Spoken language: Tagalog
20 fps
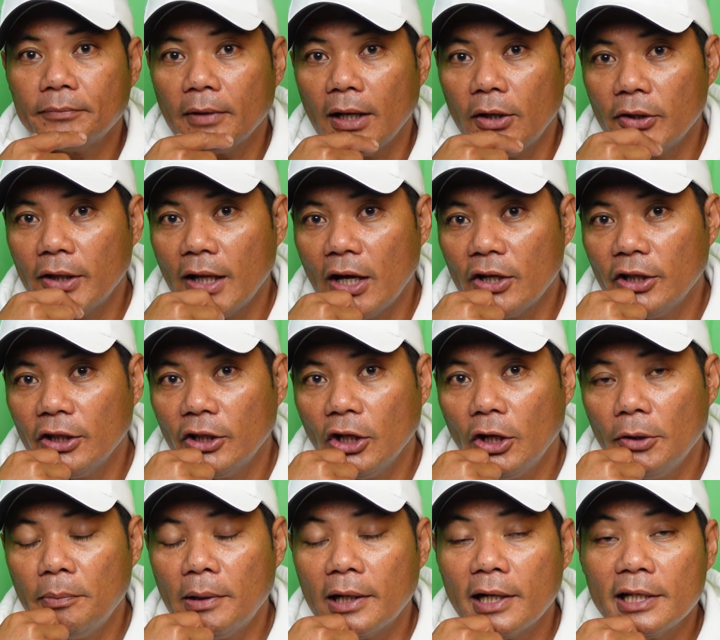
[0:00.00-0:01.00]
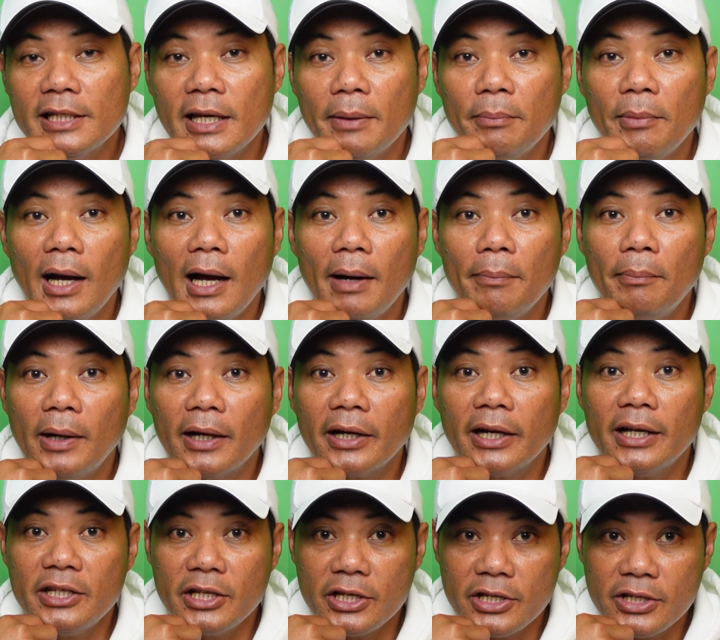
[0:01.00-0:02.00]
anong tawag dito? Para siya
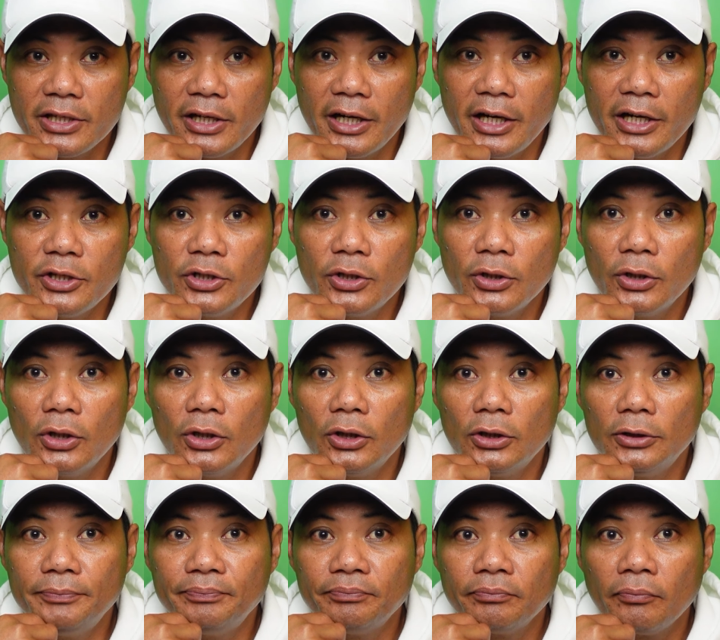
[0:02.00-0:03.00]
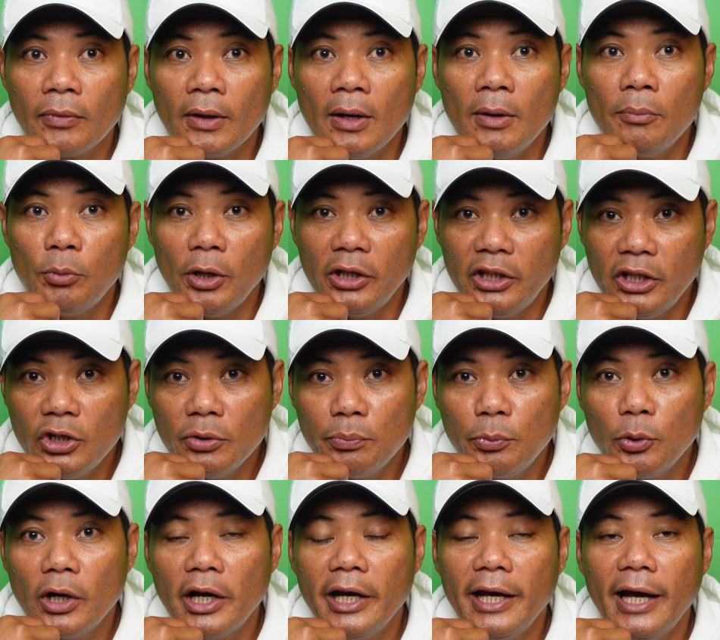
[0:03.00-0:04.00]
makapag-registered. So, Pwede niyo
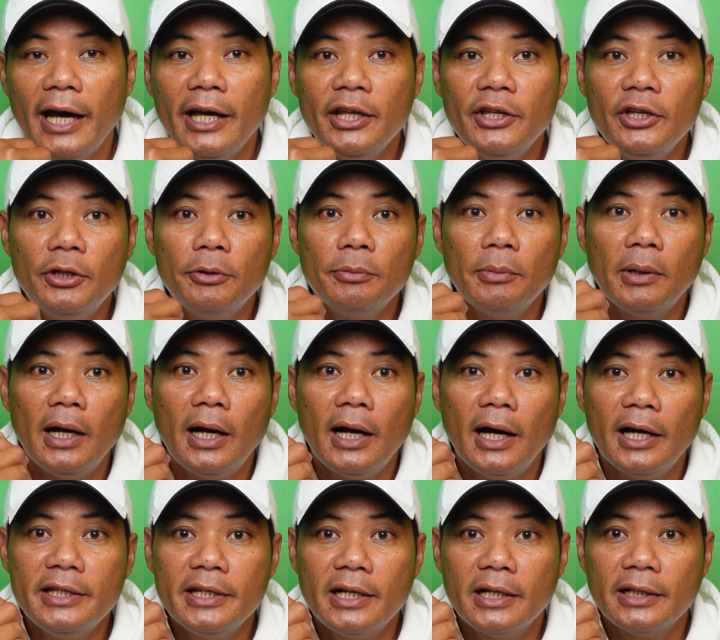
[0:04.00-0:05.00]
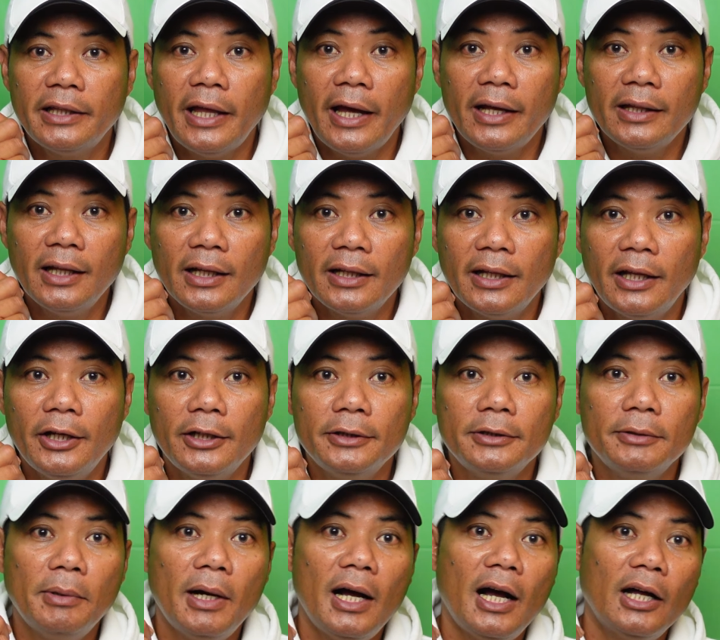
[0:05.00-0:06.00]
pong gayahin yan, mga kanyang technique na yan.
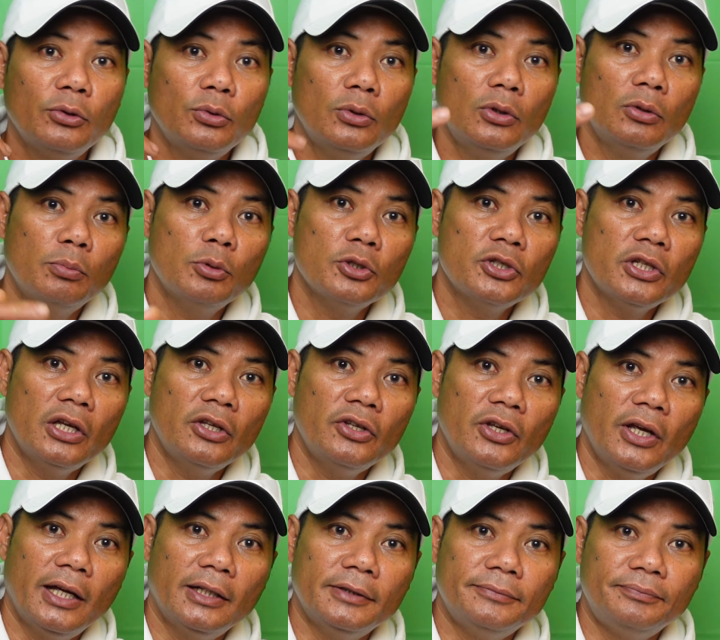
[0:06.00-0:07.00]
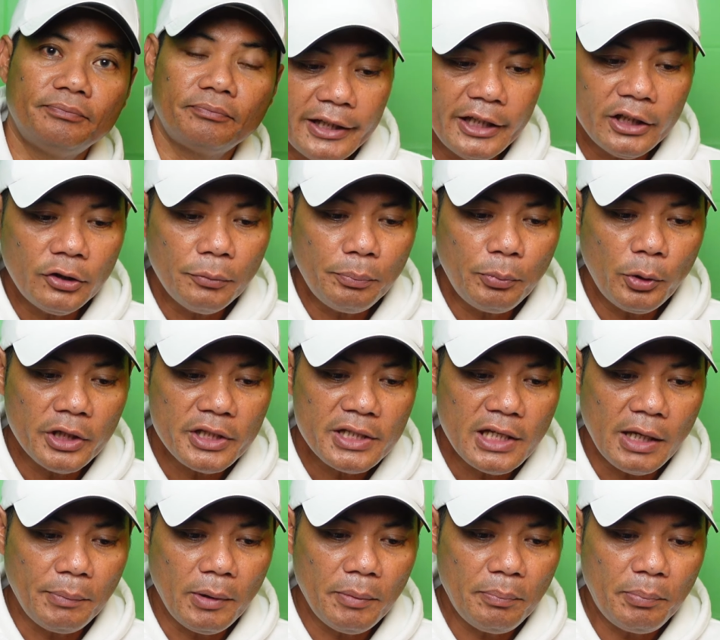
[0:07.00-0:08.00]
Makakatulong po sa inyo yan. At ito pong
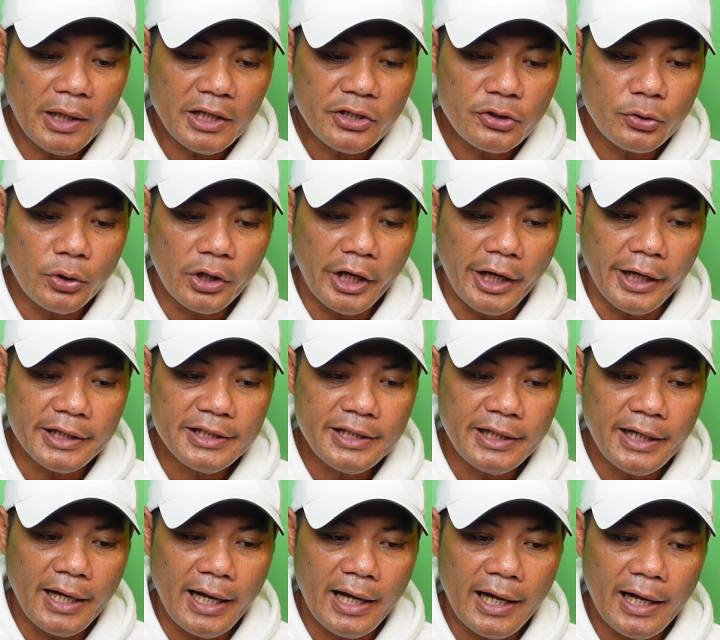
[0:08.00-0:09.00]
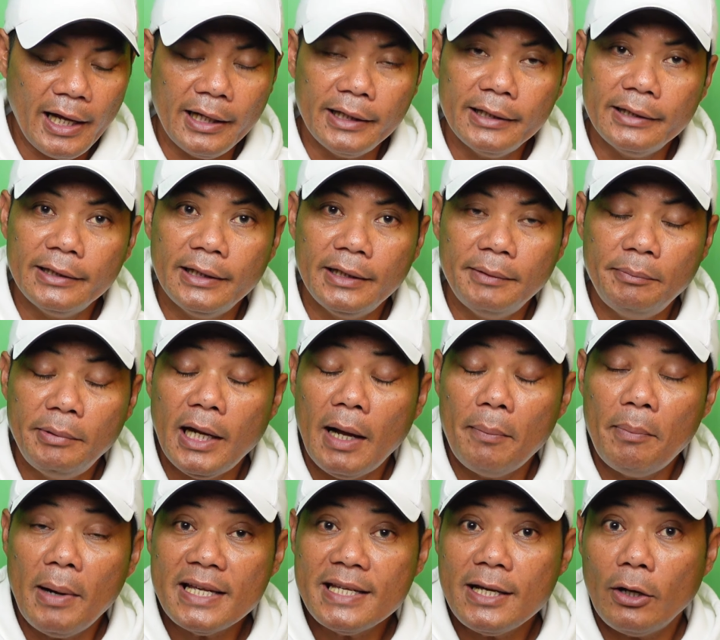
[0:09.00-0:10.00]
isa, piplex ko rin kasi na
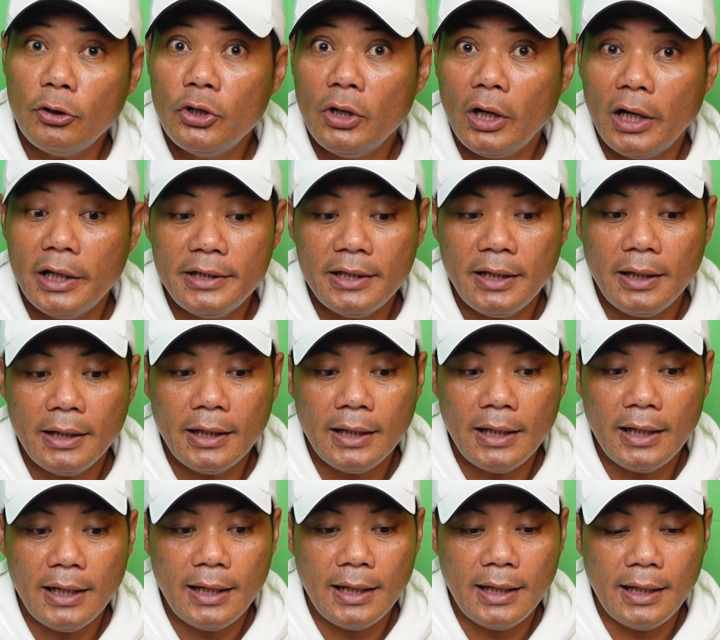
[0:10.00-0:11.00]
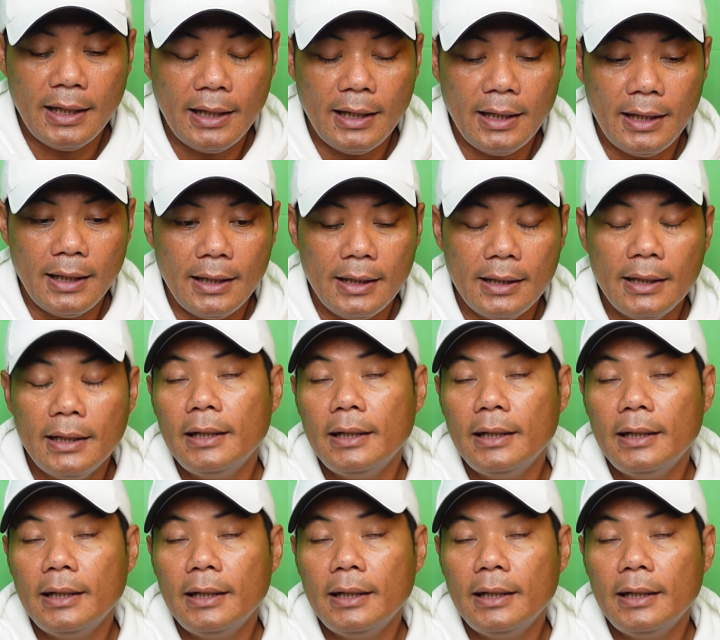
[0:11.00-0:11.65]
binabasa ko yung kanyang uh,